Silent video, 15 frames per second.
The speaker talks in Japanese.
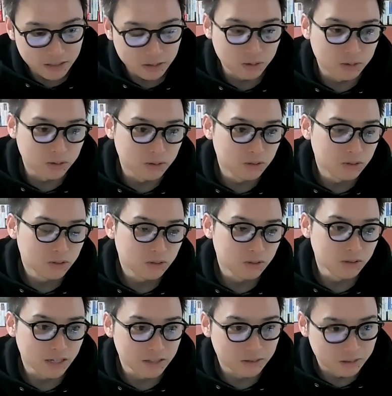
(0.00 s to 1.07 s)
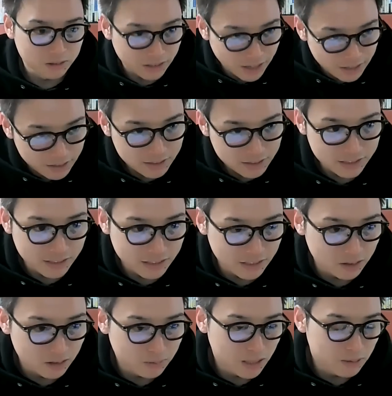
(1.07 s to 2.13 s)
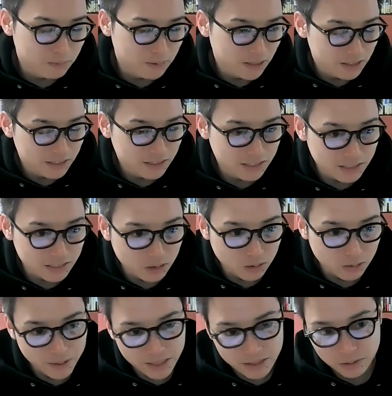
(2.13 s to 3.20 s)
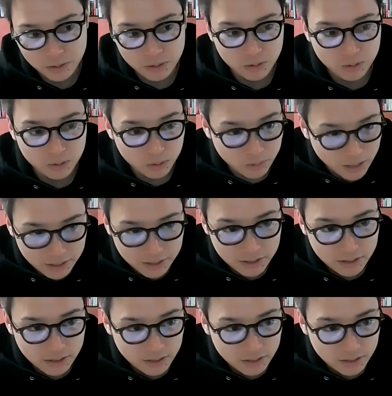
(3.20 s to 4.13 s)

あと、今回の本題、新機能パープレキシティコーパイロットとは